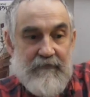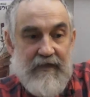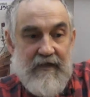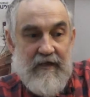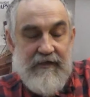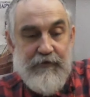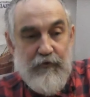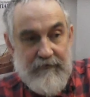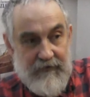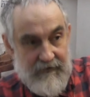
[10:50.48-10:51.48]
на
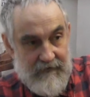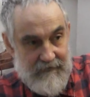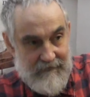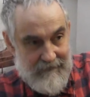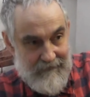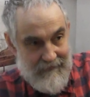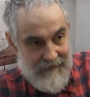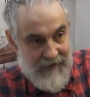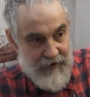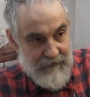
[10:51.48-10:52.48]
основе,
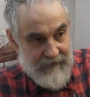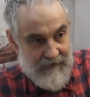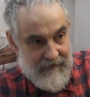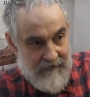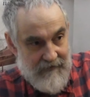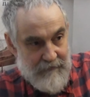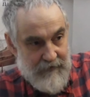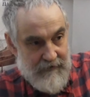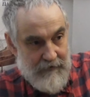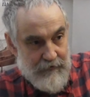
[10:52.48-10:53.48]
скажем так,
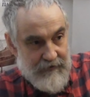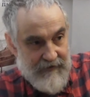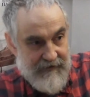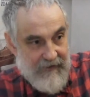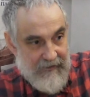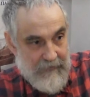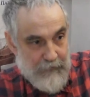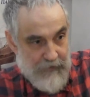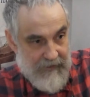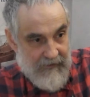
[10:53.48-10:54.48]
определенных знаний
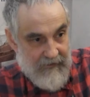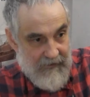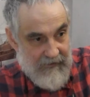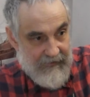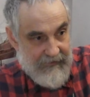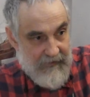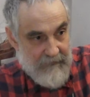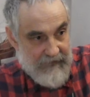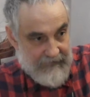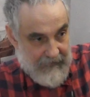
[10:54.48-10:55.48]
по сакральной
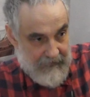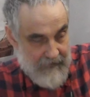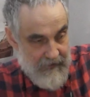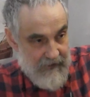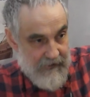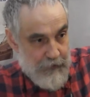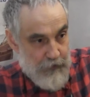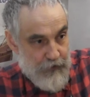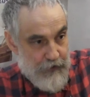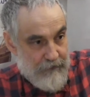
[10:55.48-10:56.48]
геометрии с
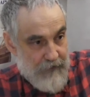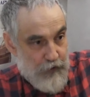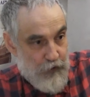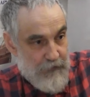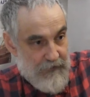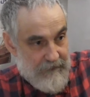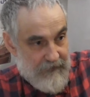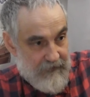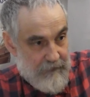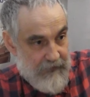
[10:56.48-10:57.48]
помощью вакуумного
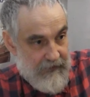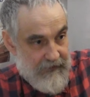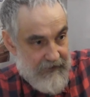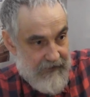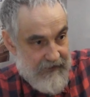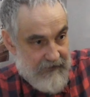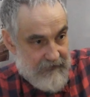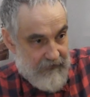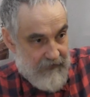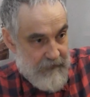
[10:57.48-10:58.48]
напыления
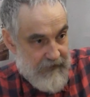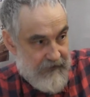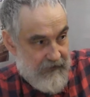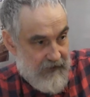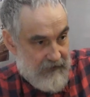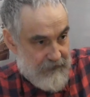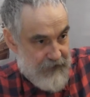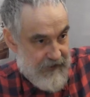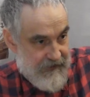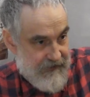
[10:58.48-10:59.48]
некоторых материалов, в
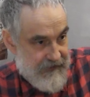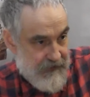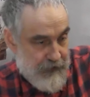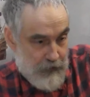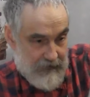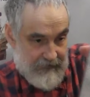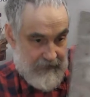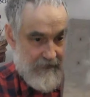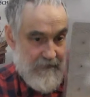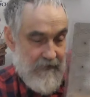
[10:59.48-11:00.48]
частности золота,